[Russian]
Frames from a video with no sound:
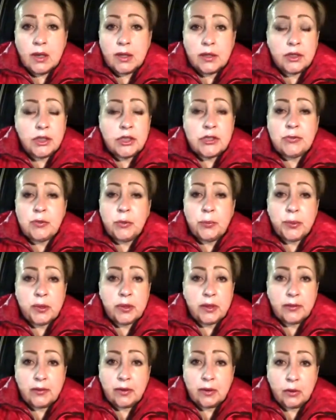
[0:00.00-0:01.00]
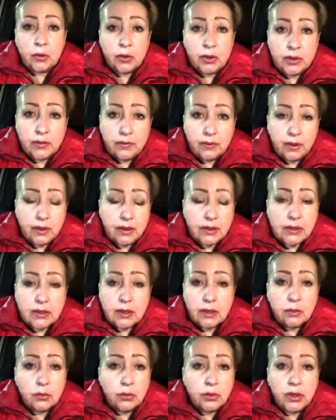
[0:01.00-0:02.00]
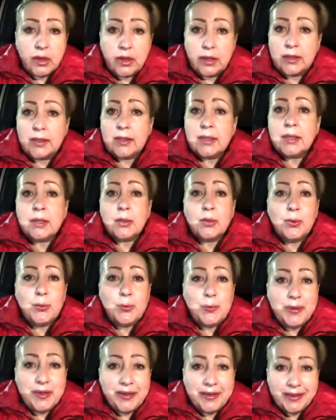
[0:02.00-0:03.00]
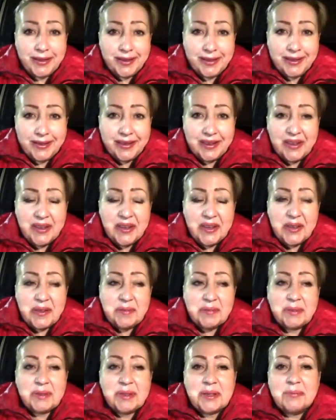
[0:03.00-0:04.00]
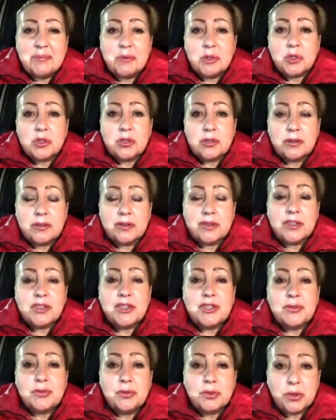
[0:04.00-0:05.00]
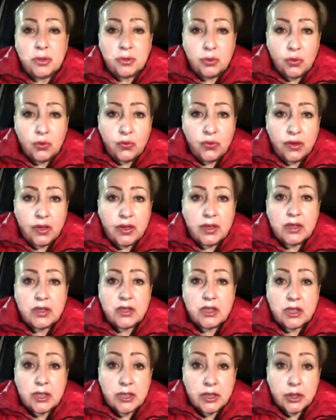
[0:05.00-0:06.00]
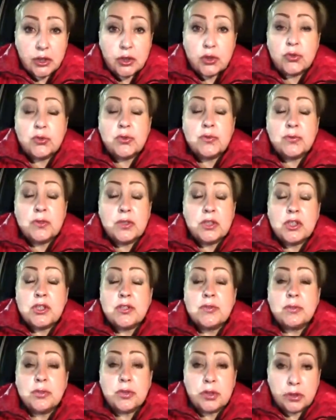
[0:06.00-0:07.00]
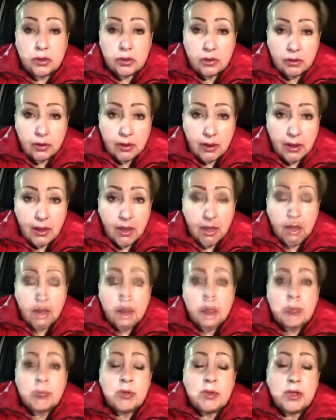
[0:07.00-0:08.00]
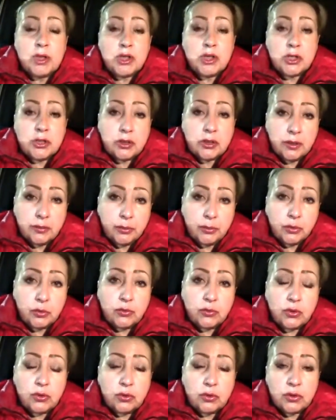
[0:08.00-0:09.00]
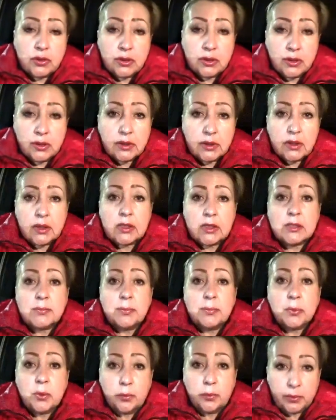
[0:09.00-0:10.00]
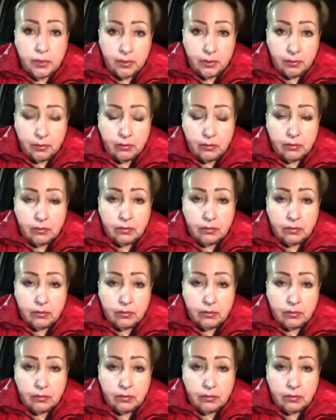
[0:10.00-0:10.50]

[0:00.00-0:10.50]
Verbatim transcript: Ничего предновогоднего к столу я не купила, потому что ничего такого я не нашла, ничего, ничего нет, да? В общем, я решила, буду все делать экспромтом.